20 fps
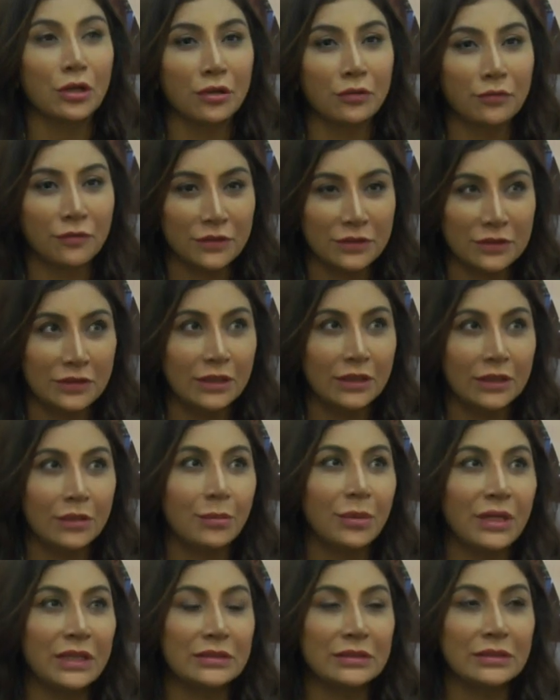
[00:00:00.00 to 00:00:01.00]
on
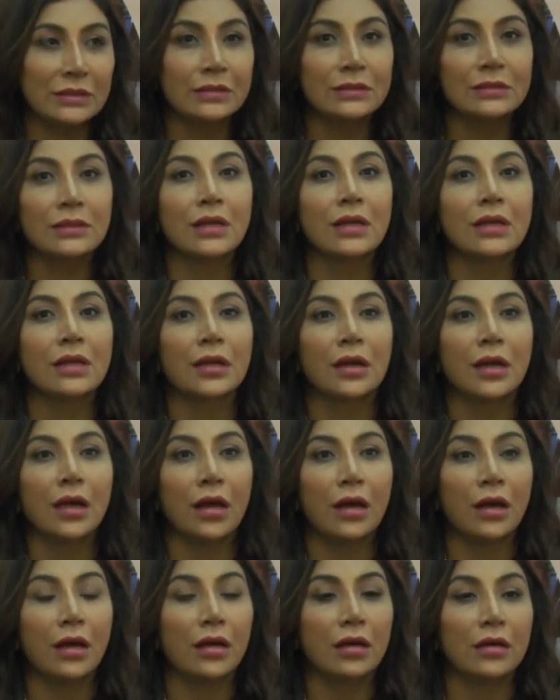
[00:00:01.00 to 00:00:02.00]
physical basis
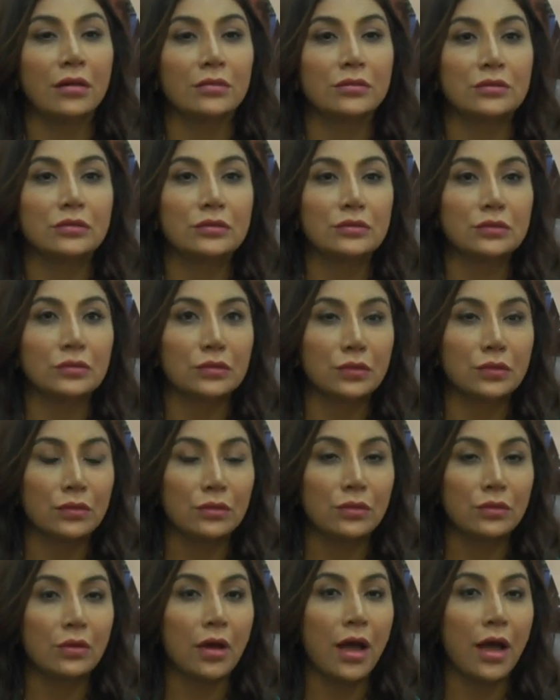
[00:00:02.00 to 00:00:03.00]
uh, so
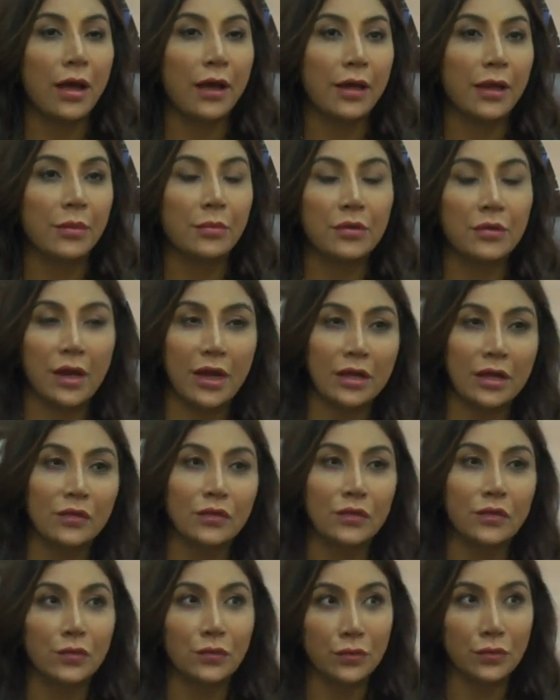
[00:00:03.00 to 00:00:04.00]
i am trying
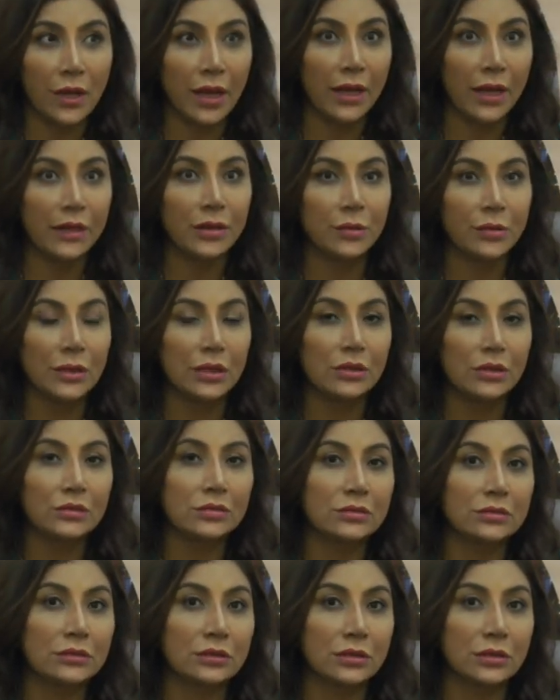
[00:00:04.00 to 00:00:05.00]
to do that
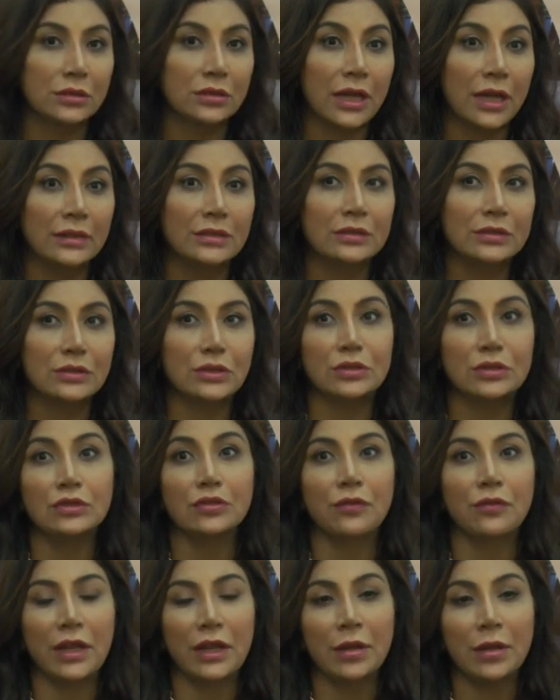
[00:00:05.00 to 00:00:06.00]
because uh, that is
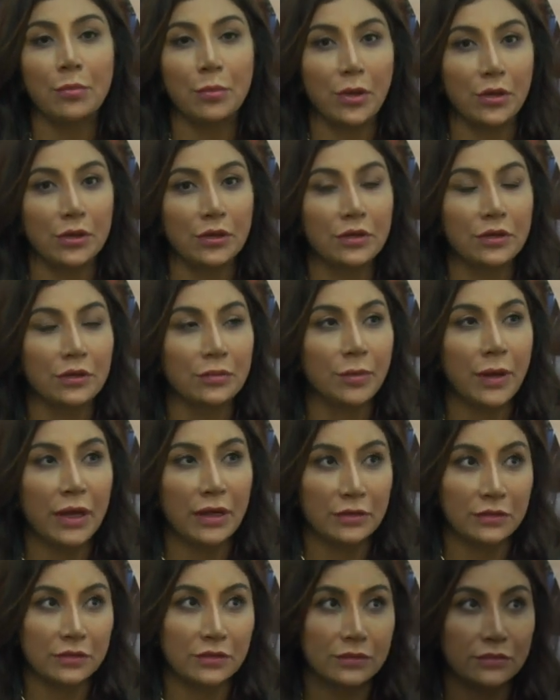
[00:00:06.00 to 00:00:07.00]
also a very important
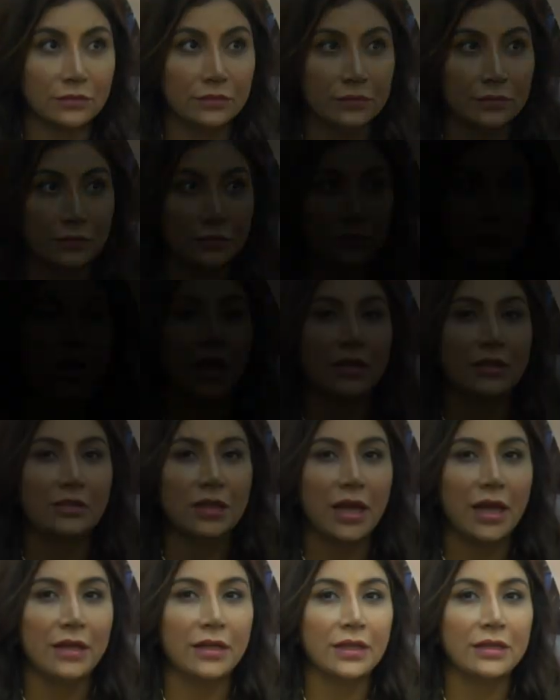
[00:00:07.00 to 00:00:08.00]
part हाँ
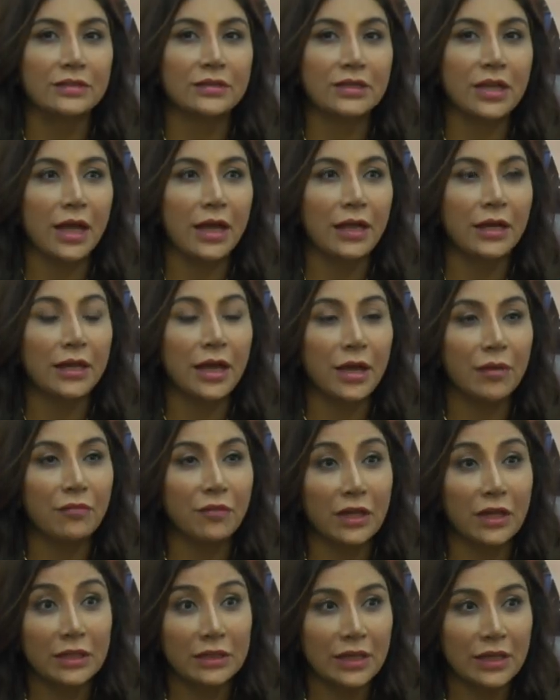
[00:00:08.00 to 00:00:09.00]
शाइना जी आई आई एम
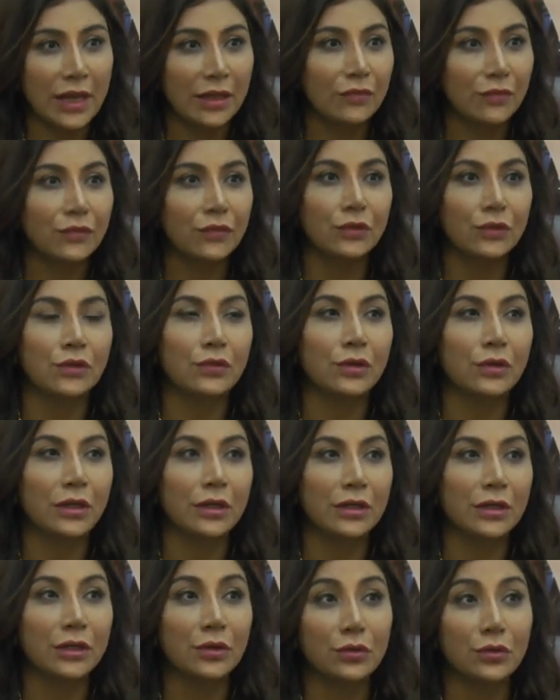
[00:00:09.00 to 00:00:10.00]
वेरी थैंकफुल टू
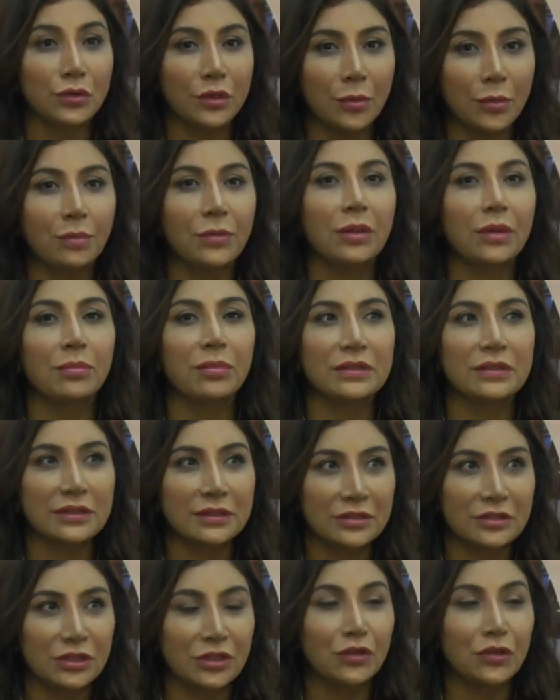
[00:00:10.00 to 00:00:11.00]
हर कि उन्होंने अपने
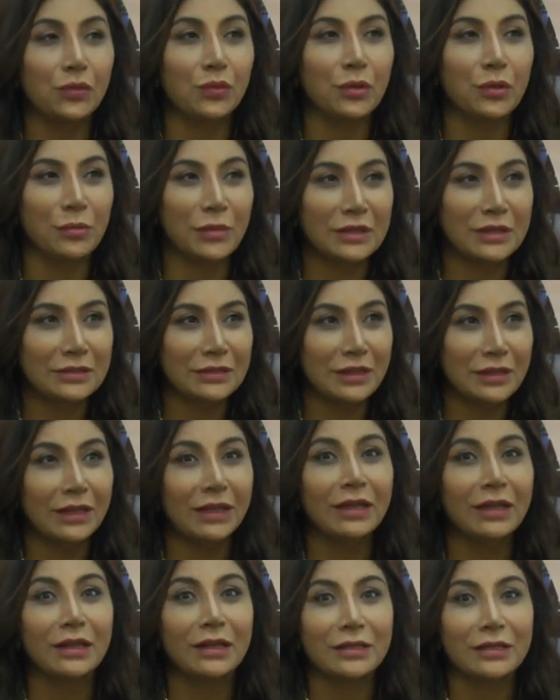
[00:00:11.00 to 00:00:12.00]
बिज़ी शेड्यूल में से
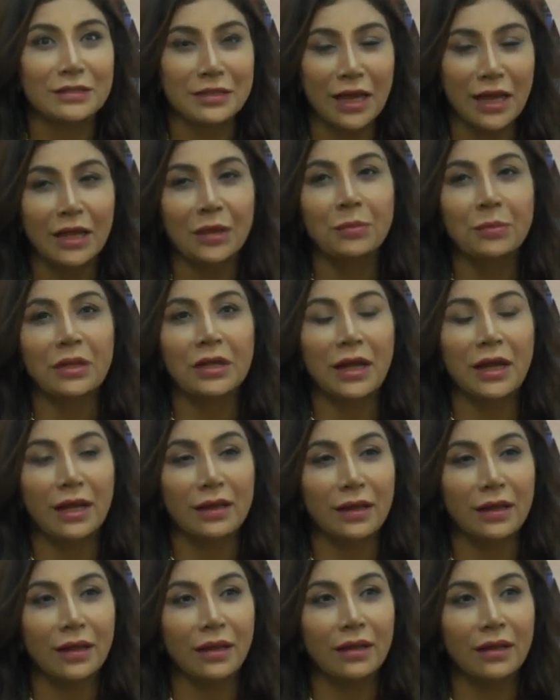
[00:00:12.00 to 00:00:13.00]
टाइम
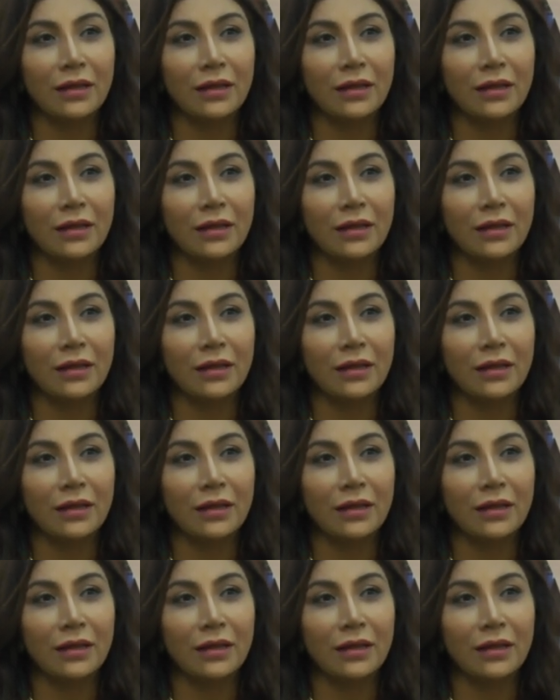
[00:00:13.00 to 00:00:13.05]
निकाला